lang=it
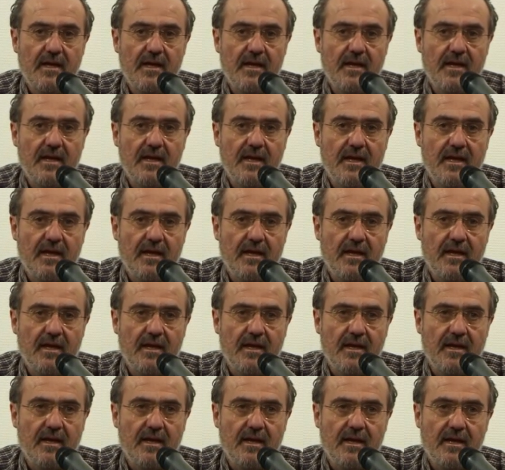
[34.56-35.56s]

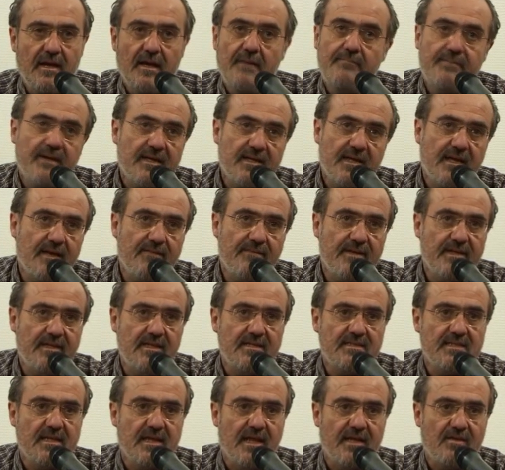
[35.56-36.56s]
e, e
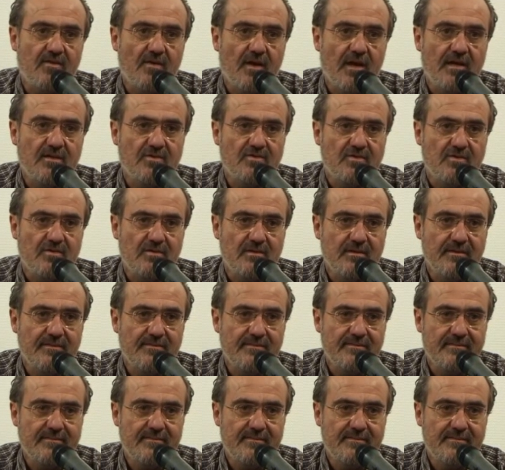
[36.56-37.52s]
praticamente ci ha dato ragione,